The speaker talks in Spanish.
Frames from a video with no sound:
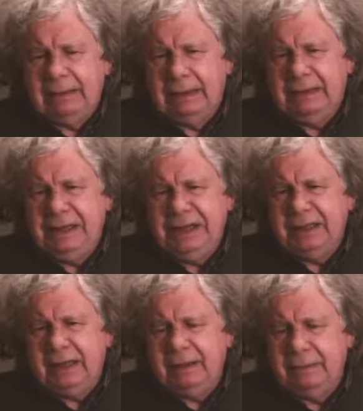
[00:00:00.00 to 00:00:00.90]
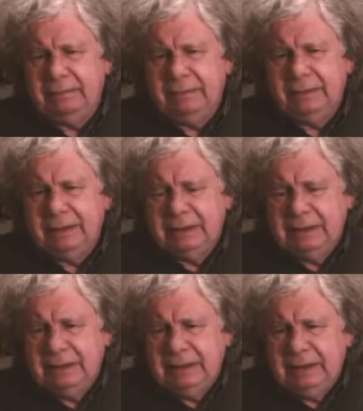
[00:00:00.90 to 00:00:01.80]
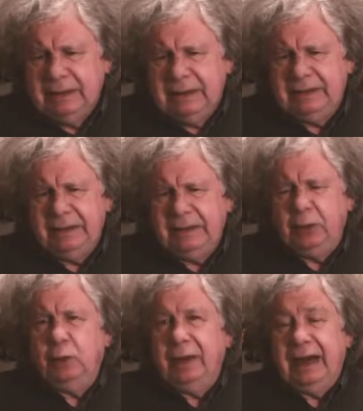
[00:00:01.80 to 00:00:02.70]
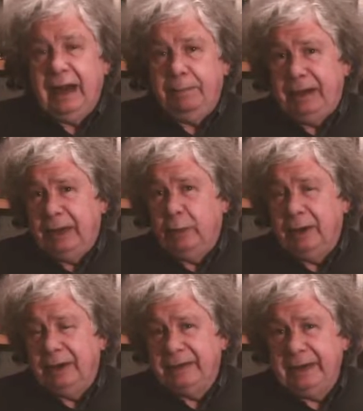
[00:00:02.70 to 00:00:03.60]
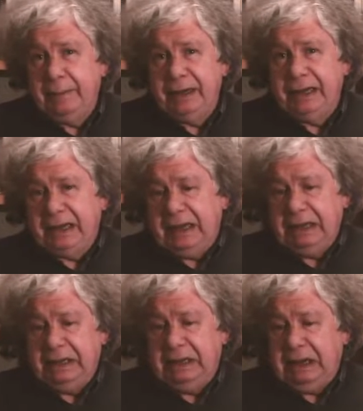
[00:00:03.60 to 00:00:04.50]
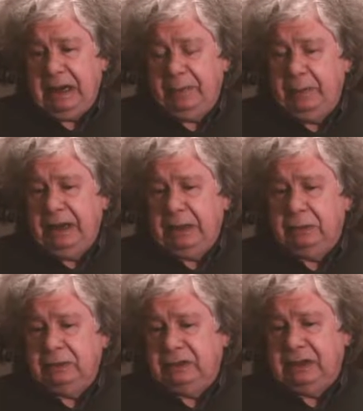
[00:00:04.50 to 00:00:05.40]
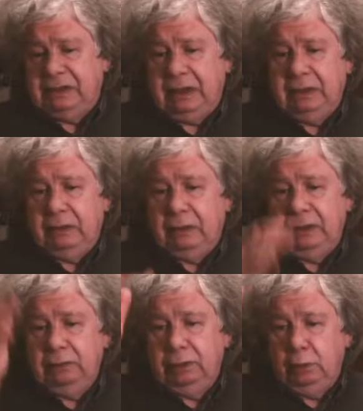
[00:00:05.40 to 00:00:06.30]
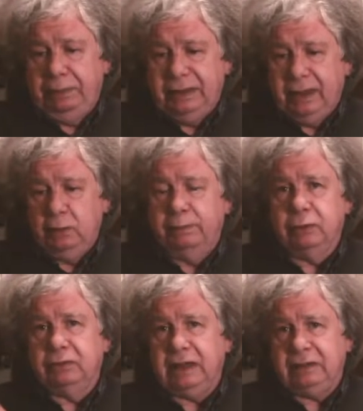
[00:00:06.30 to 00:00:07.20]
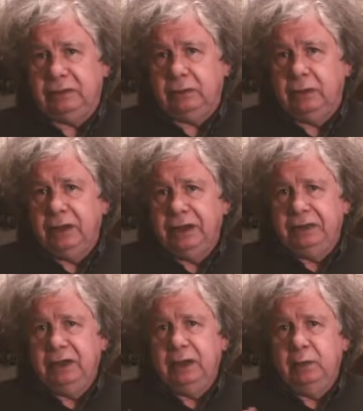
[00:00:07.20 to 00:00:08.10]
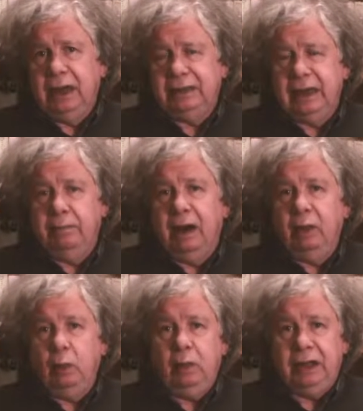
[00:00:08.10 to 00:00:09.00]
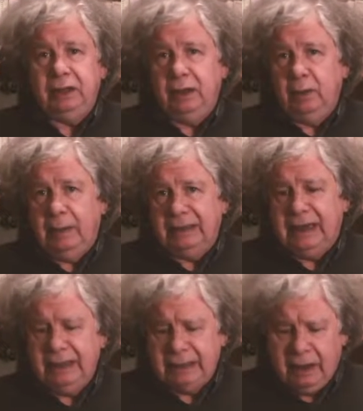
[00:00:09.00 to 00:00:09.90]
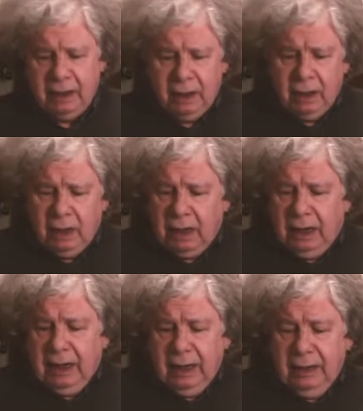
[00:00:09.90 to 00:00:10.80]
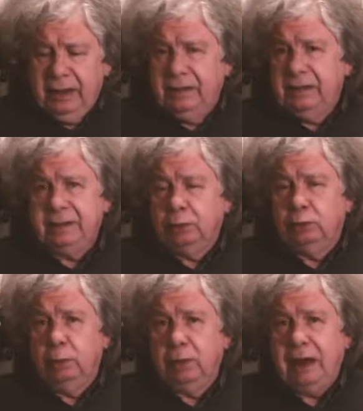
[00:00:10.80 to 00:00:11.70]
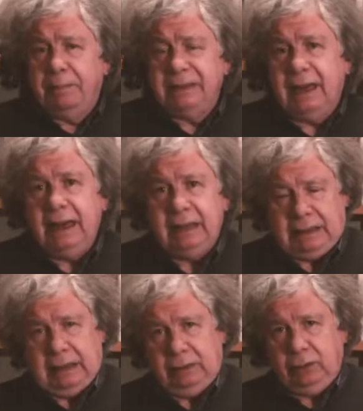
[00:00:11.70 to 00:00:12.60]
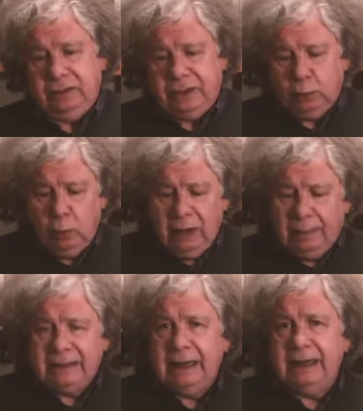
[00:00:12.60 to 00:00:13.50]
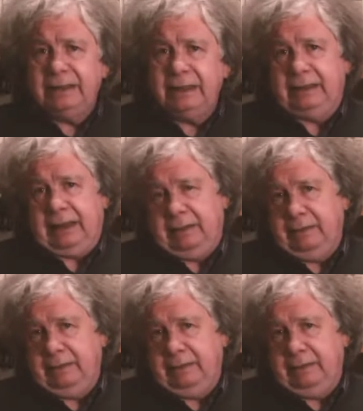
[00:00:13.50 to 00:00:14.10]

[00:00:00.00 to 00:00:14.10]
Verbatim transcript: las niñitas, así de que uno ve en las películas, en la serie americana, que a la primera cosa salen corriendo a su pie, se dan un portazo y tienen una taimadura y tienen una pataleta. La DC se acostumbró a las pataletas, entonces tuvo una pataletita